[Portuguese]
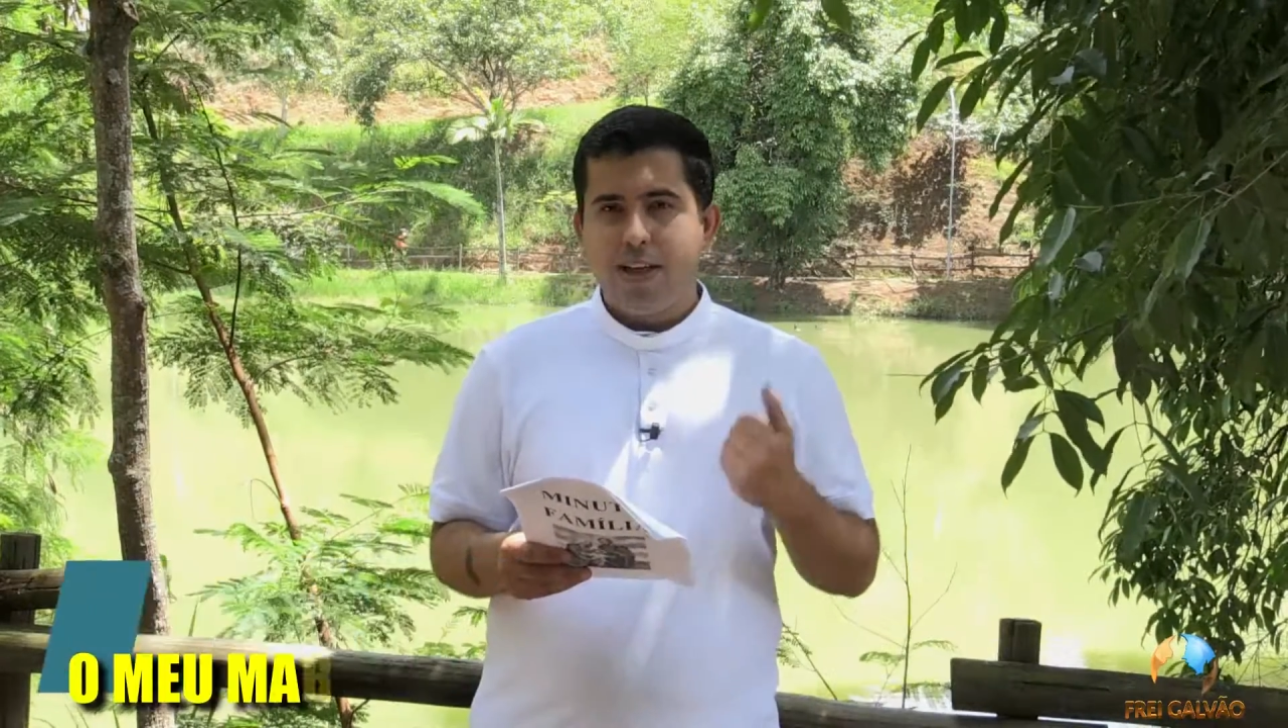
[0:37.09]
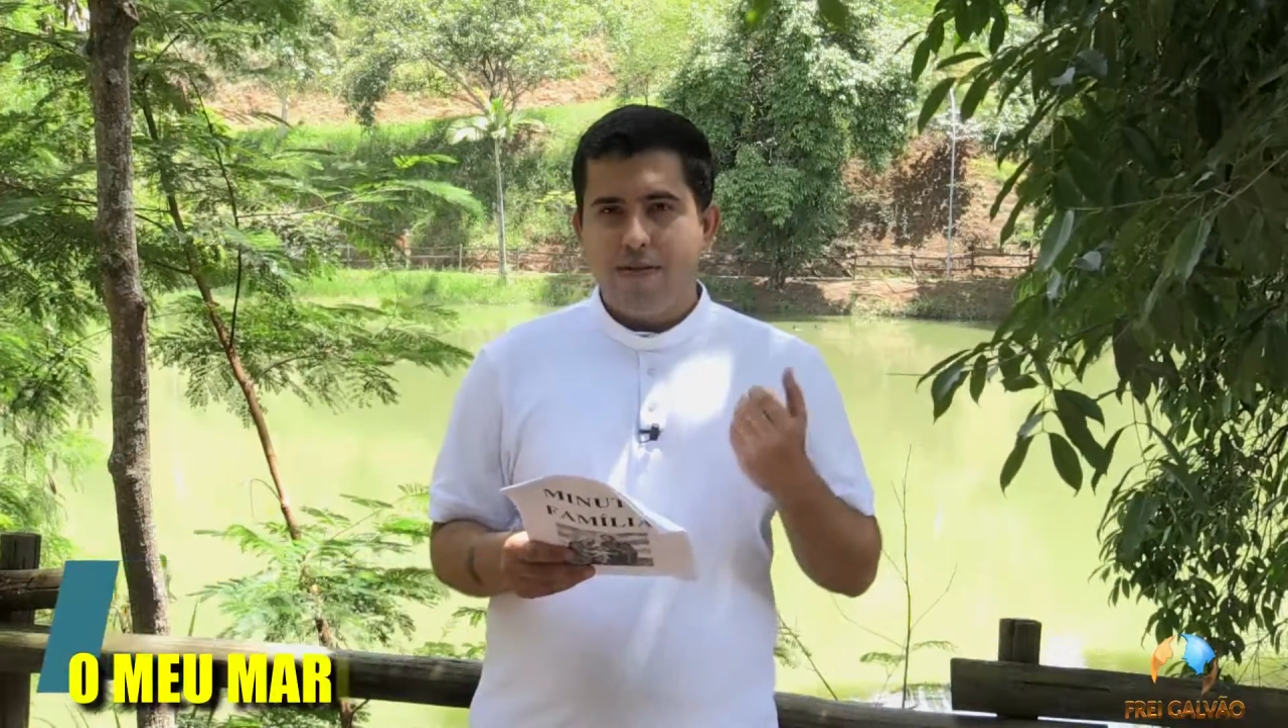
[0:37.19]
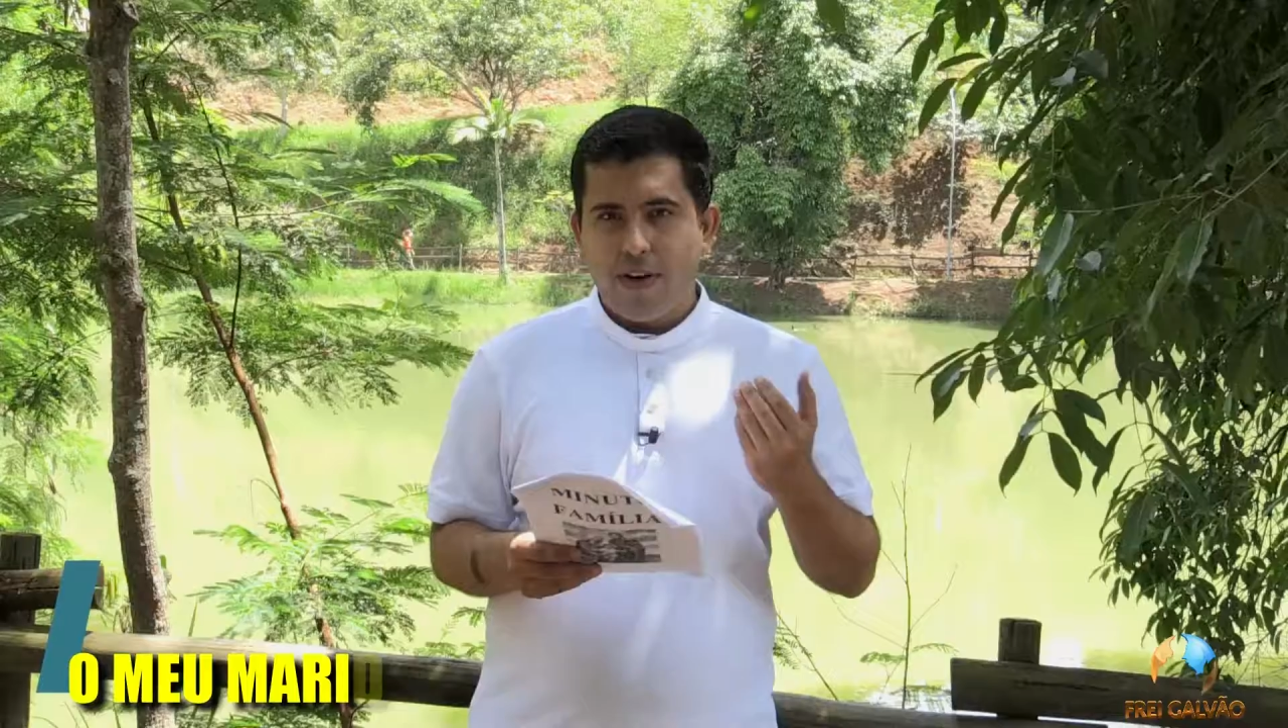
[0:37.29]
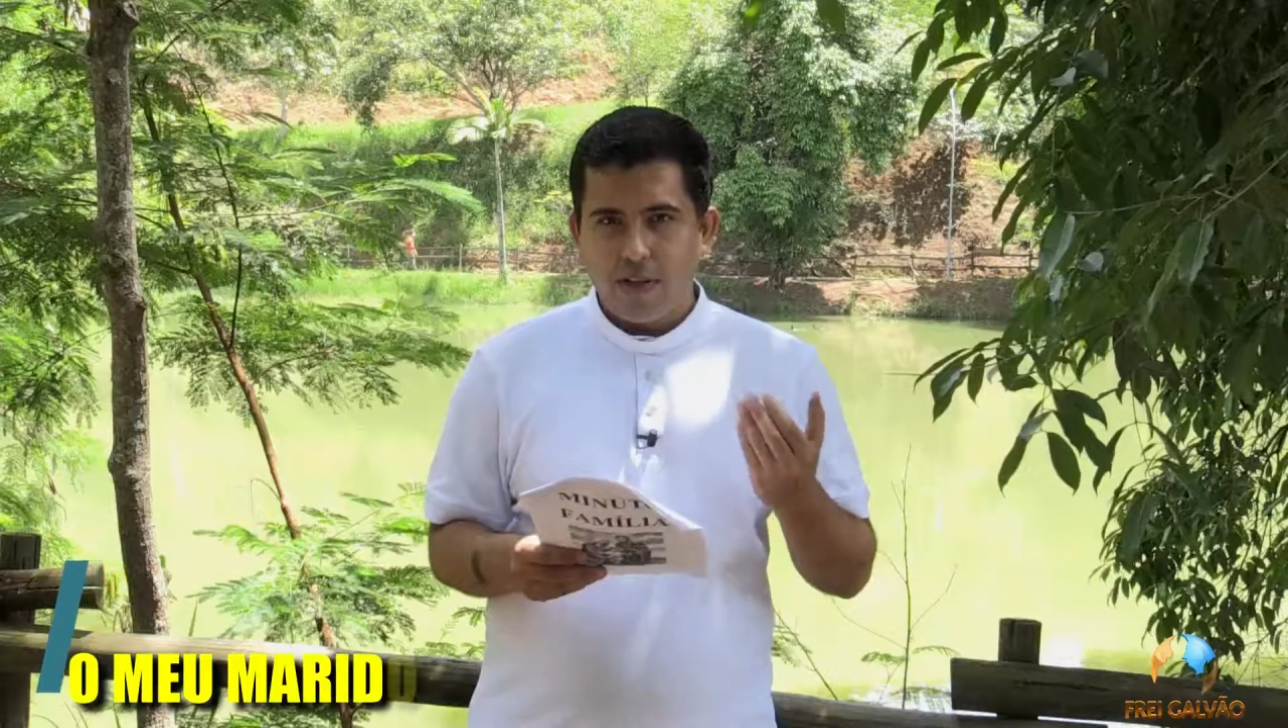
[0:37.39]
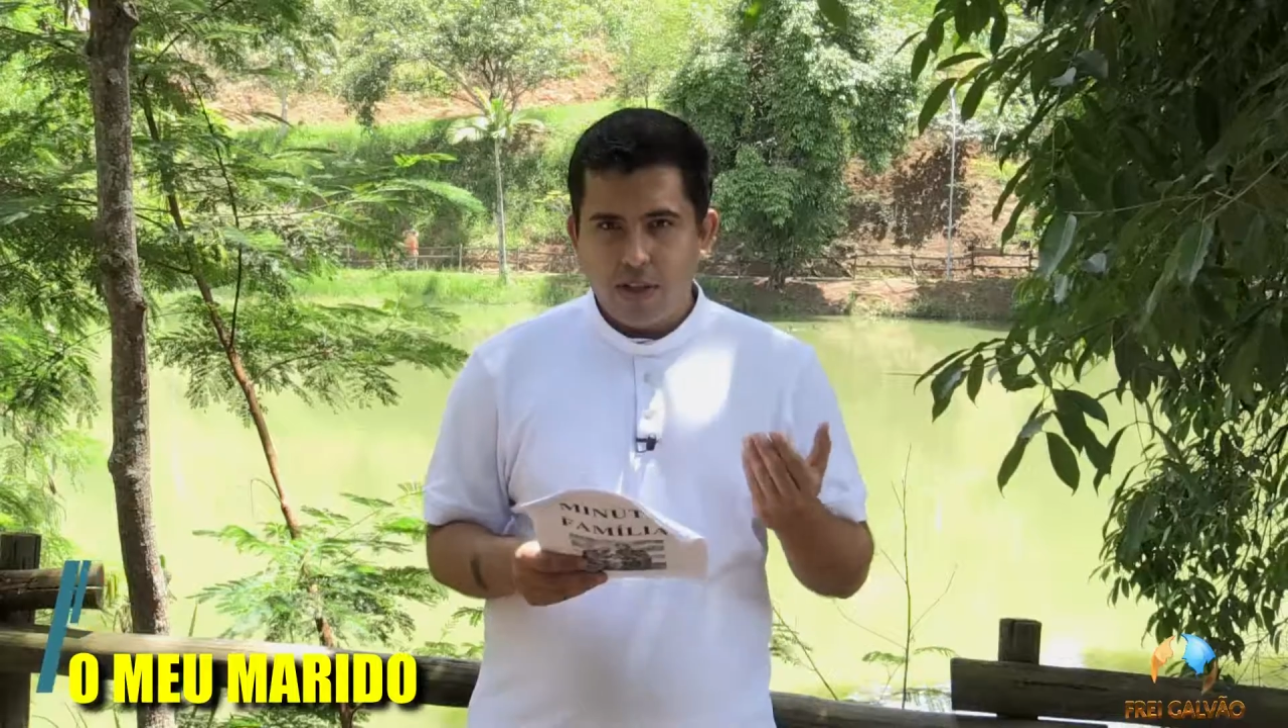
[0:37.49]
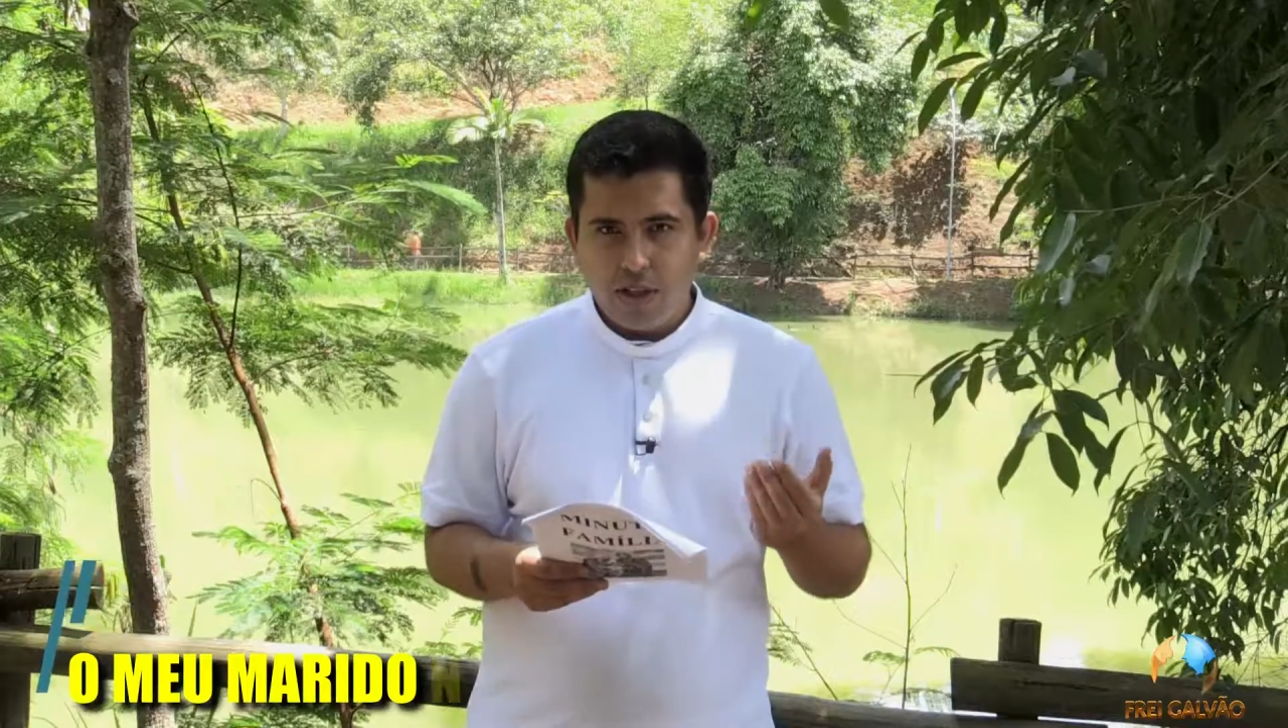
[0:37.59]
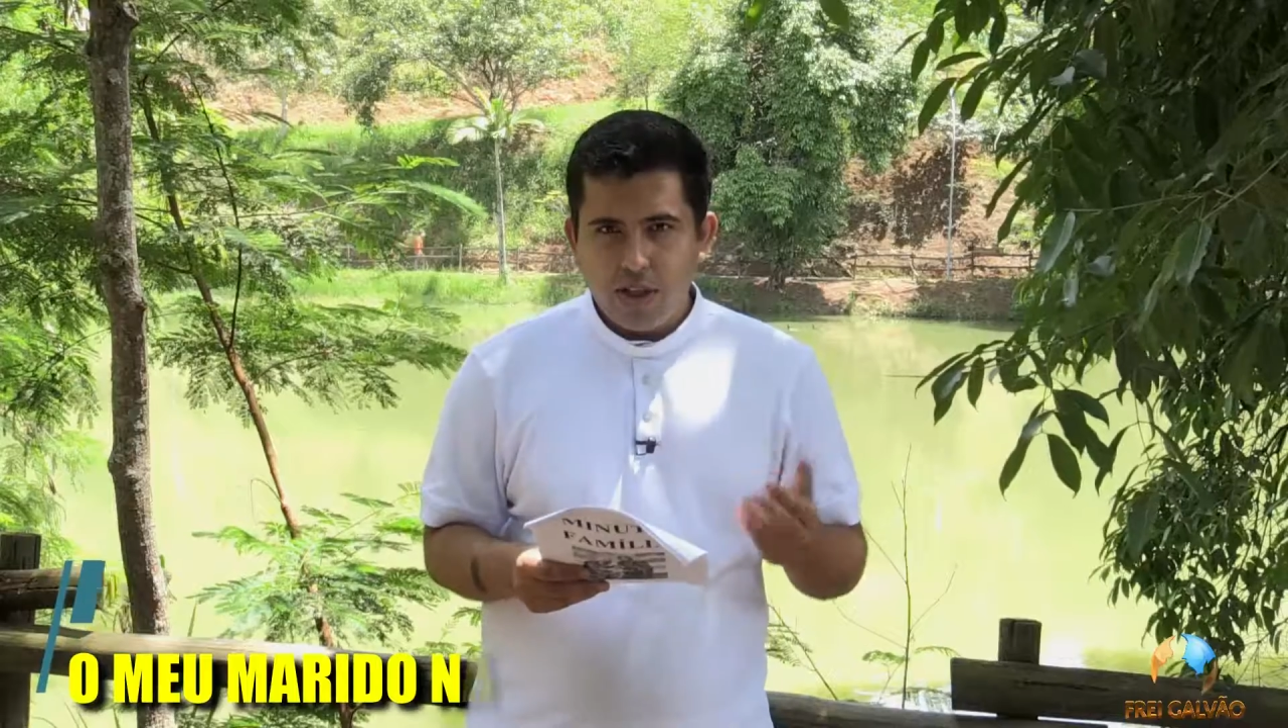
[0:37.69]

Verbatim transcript: da falta de